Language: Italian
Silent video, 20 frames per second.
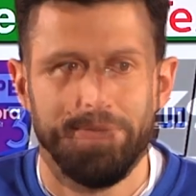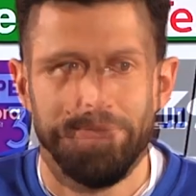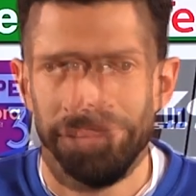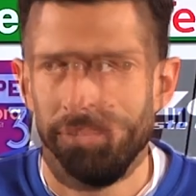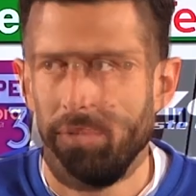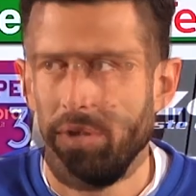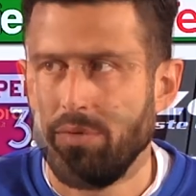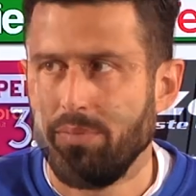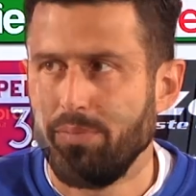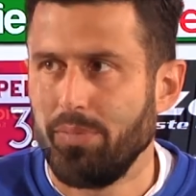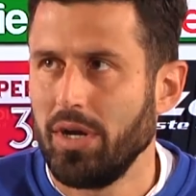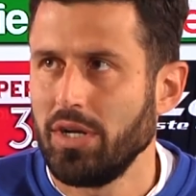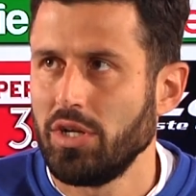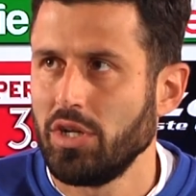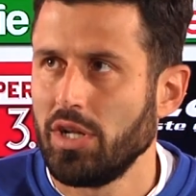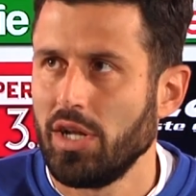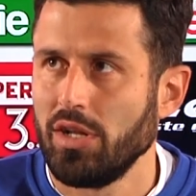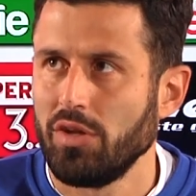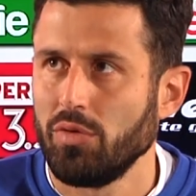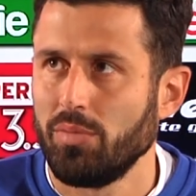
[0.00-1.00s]
Ma a me non
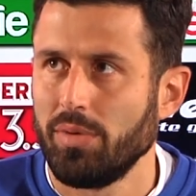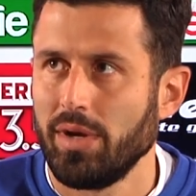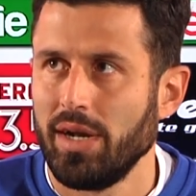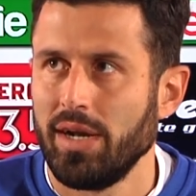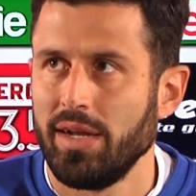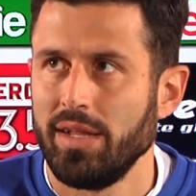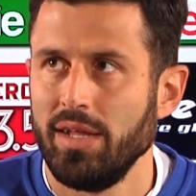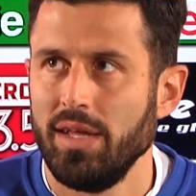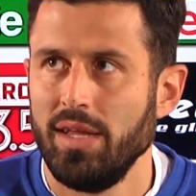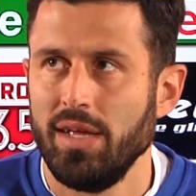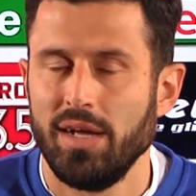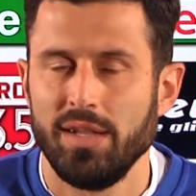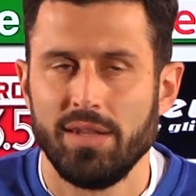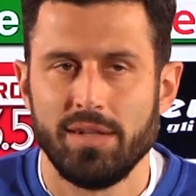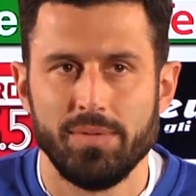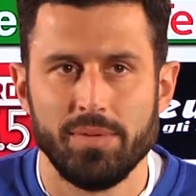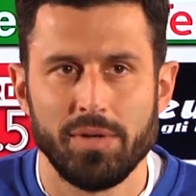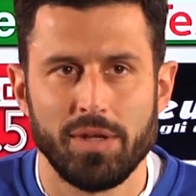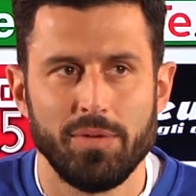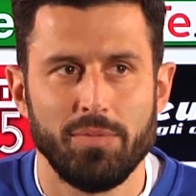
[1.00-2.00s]
piace tanto parlare degli
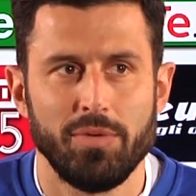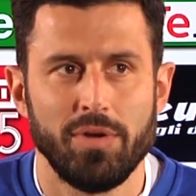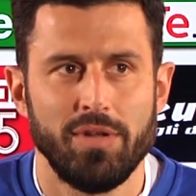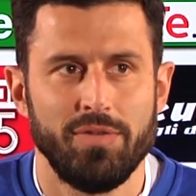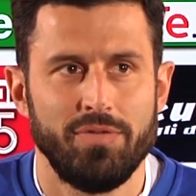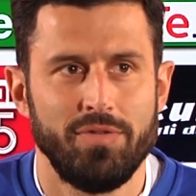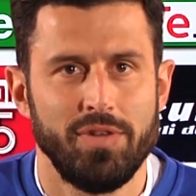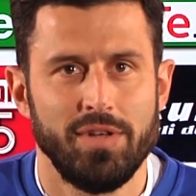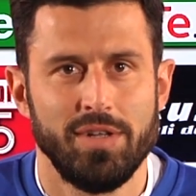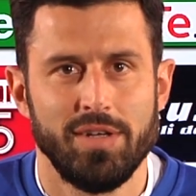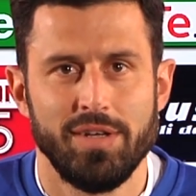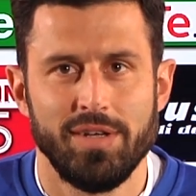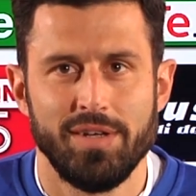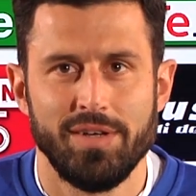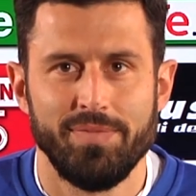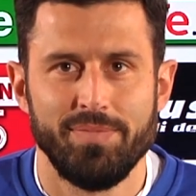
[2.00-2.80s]
altri perché poi alla fine...